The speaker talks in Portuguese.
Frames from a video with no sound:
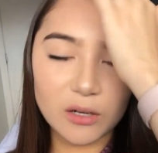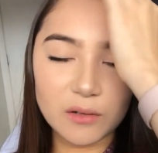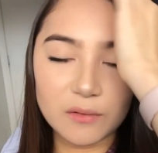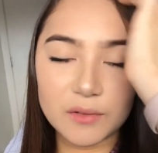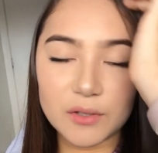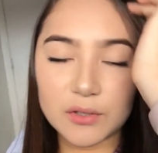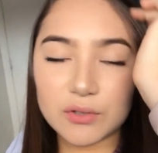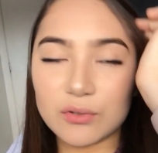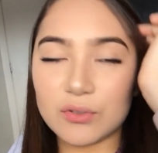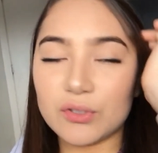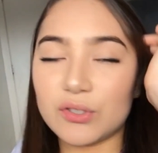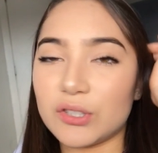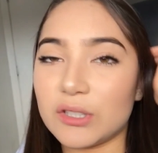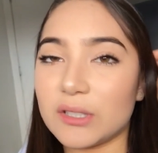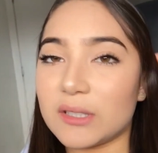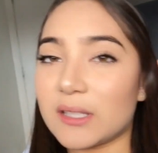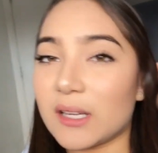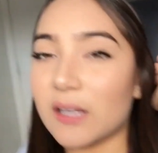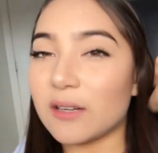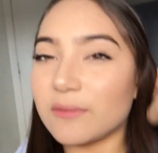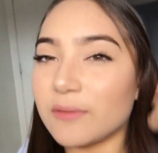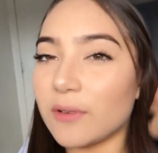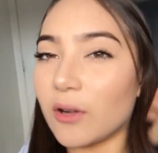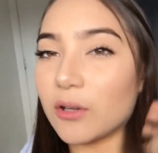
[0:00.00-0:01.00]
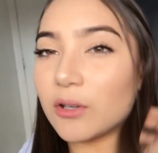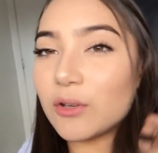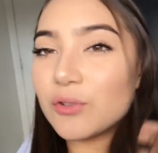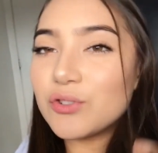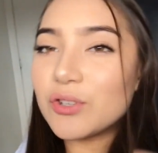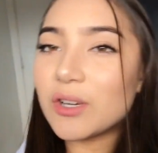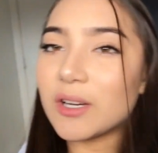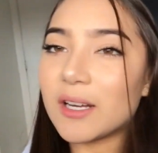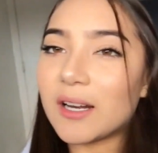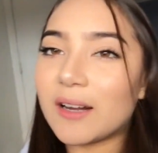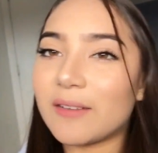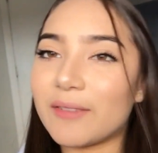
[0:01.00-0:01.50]
é um vídeo de study vlog que eu
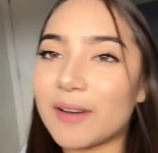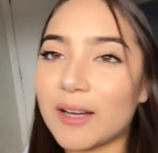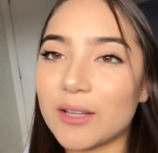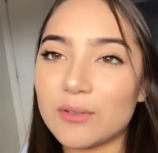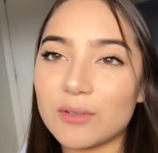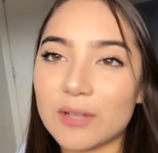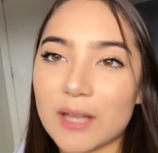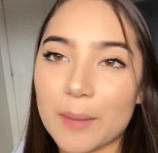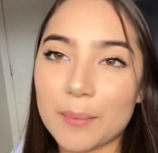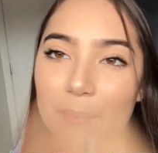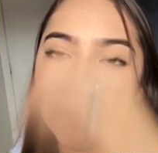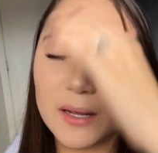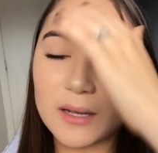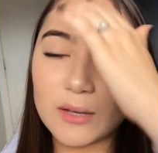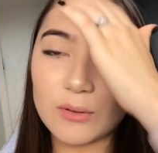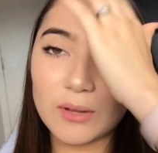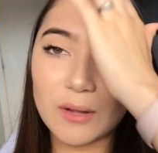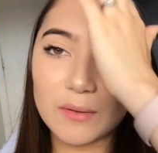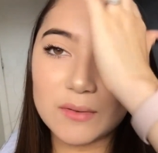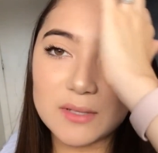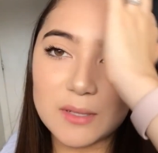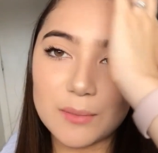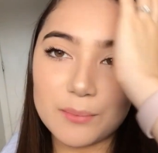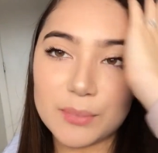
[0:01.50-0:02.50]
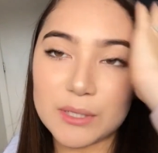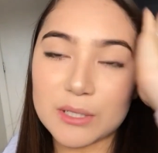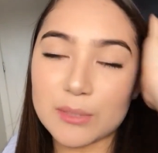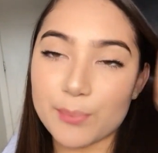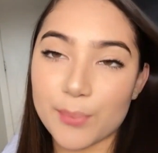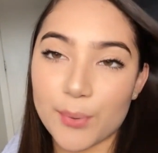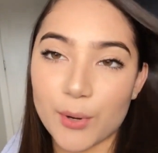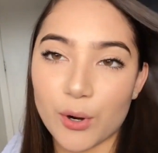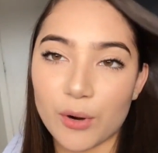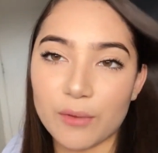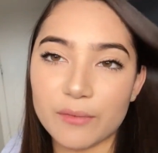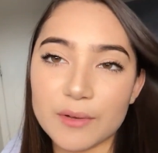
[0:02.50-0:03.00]
tinha gravado na época que eu tava estudando pras
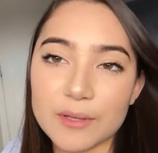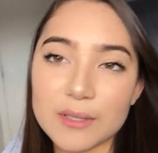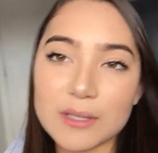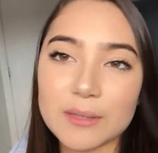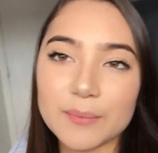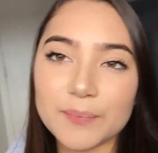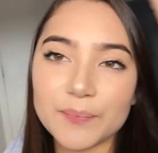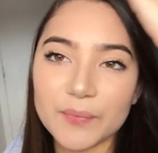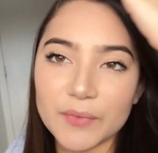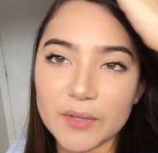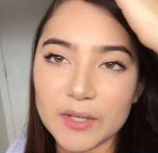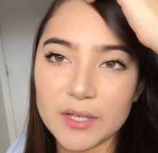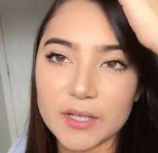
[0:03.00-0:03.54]
provas.